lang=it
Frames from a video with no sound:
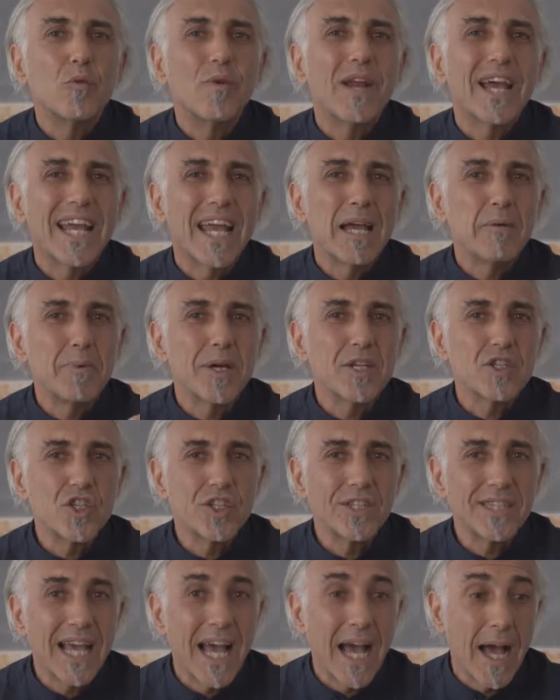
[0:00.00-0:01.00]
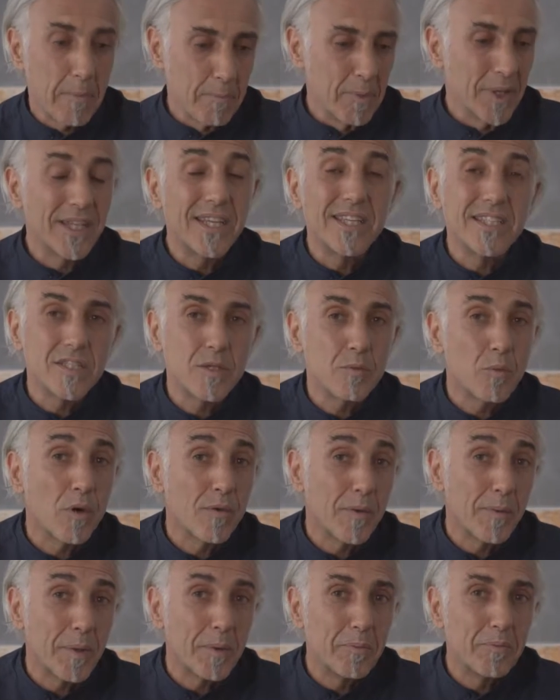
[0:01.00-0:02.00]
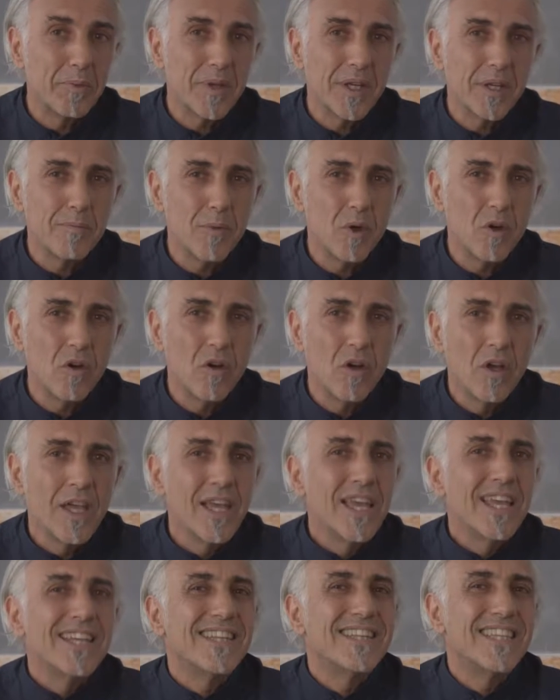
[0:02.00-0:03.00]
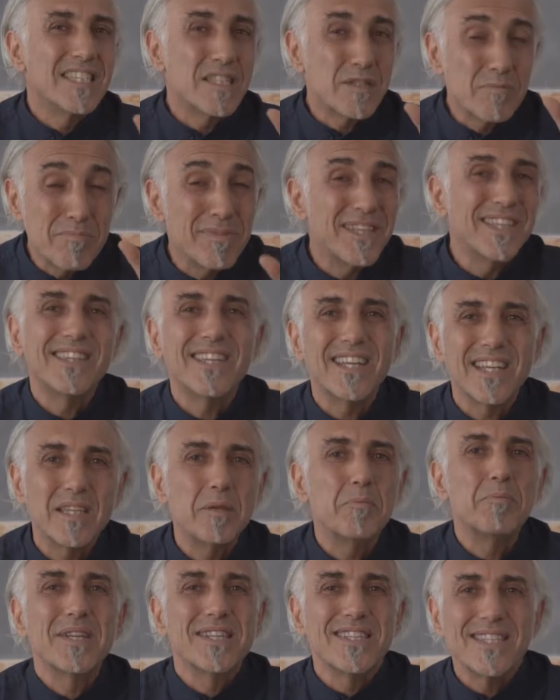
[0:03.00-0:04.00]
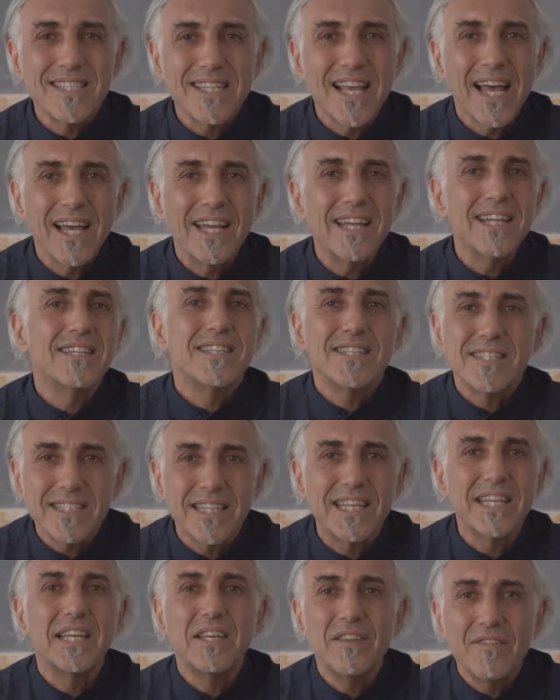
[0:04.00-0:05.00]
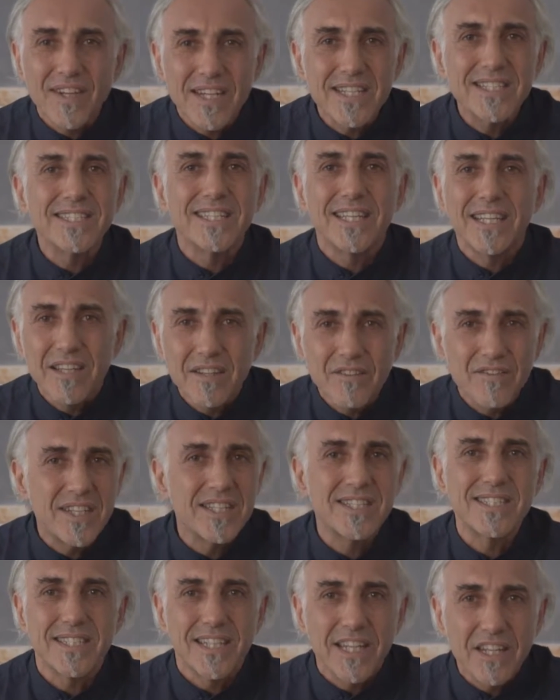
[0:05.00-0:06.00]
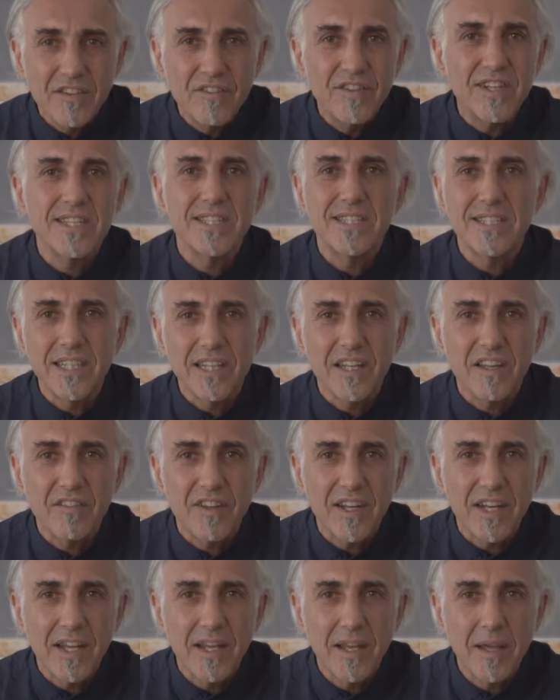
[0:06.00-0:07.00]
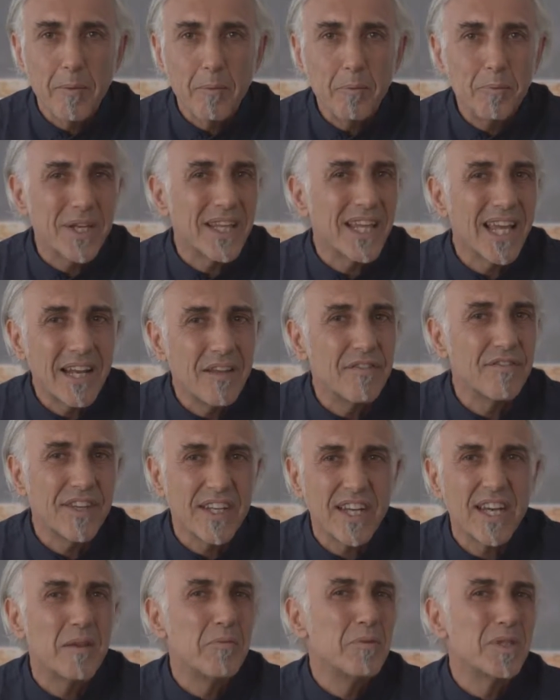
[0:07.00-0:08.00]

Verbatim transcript: una capacità per chi si muove per primo di smettere di pensare, di scrivere, scrivere, scrivere, scrivere, perché alla fine le